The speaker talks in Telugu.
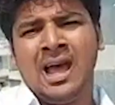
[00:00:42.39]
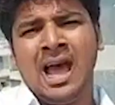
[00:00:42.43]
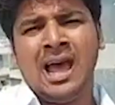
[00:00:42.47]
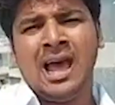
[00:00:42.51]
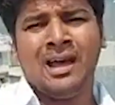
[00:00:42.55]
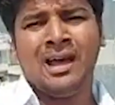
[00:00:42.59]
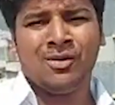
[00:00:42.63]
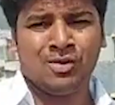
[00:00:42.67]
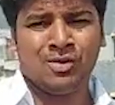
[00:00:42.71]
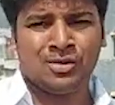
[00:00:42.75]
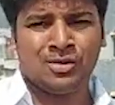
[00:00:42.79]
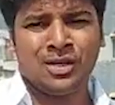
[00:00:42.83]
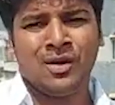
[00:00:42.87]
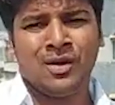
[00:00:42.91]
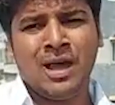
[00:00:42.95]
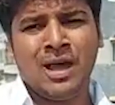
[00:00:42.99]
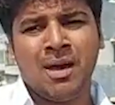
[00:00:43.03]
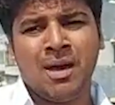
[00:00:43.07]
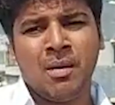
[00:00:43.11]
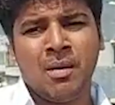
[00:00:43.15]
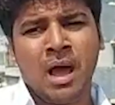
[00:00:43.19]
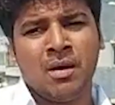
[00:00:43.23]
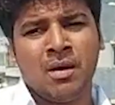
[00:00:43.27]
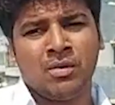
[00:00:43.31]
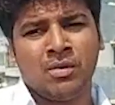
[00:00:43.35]
ఆయ
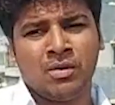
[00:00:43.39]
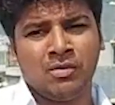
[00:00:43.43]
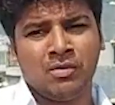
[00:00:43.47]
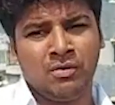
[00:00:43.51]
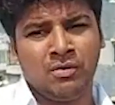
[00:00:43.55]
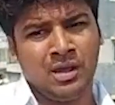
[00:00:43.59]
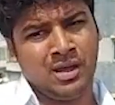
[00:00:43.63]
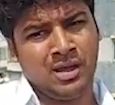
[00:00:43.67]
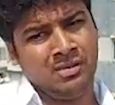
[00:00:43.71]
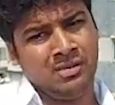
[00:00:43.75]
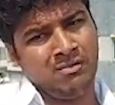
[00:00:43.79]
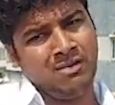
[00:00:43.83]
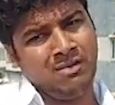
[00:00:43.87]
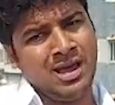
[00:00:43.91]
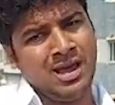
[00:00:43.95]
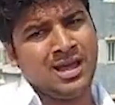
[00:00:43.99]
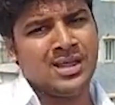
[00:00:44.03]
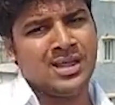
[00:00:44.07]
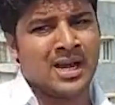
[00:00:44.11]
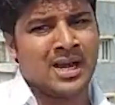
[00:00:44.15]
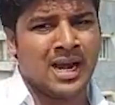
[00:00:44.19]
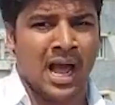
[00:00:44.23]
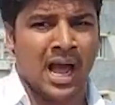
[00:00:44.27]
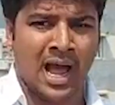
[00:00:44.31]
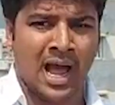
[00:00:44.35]
కూసవాయా బాబు నువ్వు
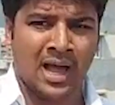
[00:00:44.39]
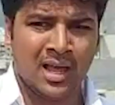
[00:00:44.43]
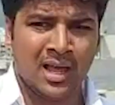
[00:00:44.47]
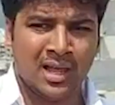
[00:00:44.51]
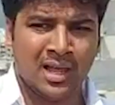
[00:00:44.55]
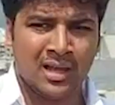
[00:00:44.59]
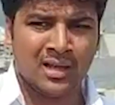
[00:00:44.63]
నువ్వేంది ఇడా